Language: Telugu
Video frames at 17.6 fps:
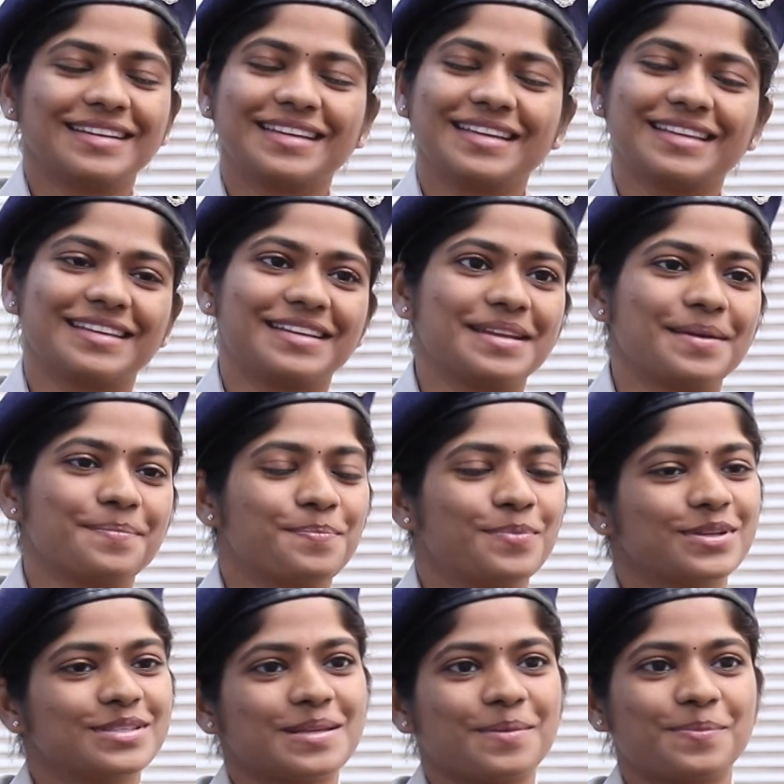లేదండి
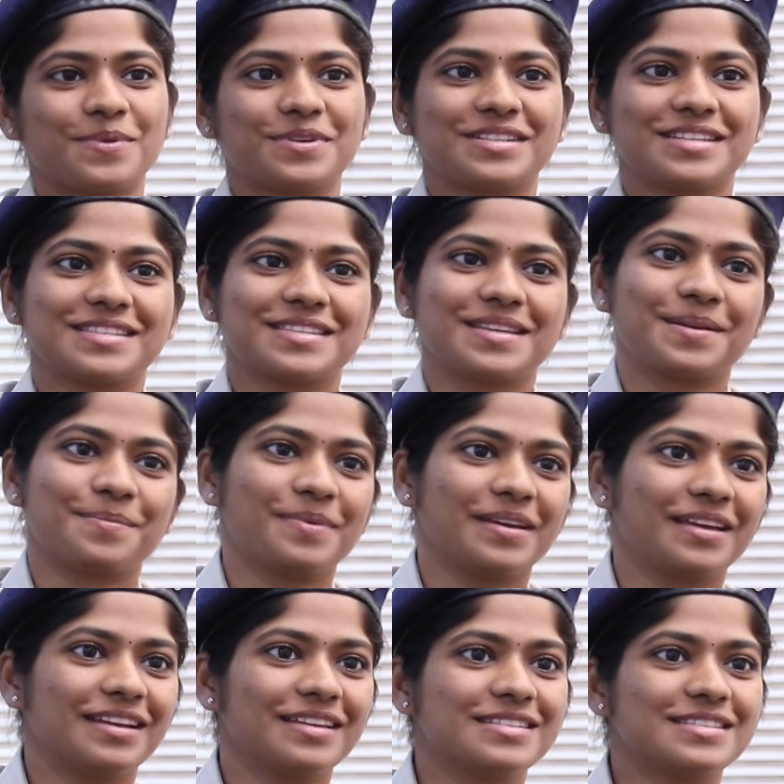ఎప్పుడు సపోర్ట్ చేశారు
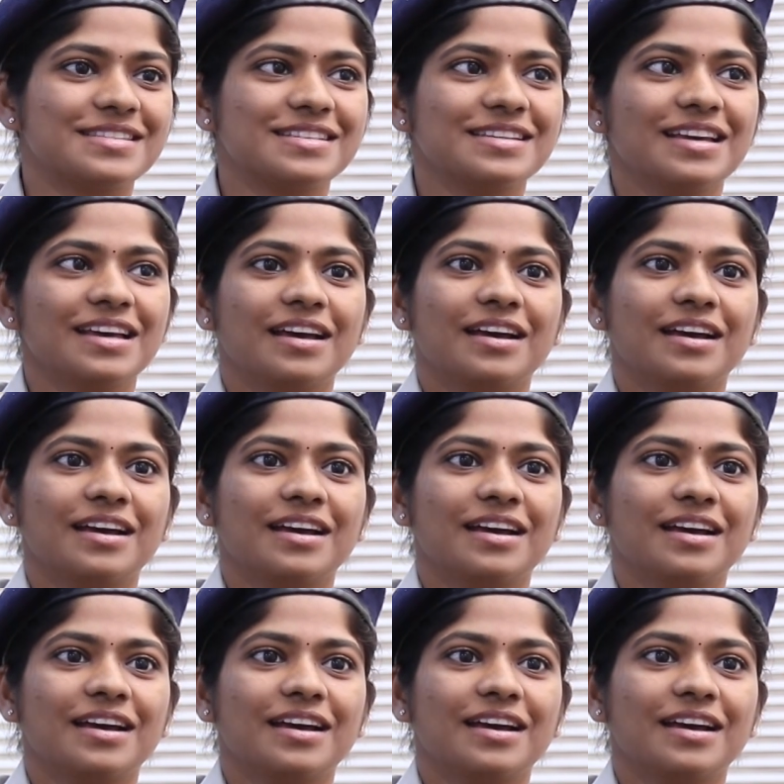పేరెంట్స్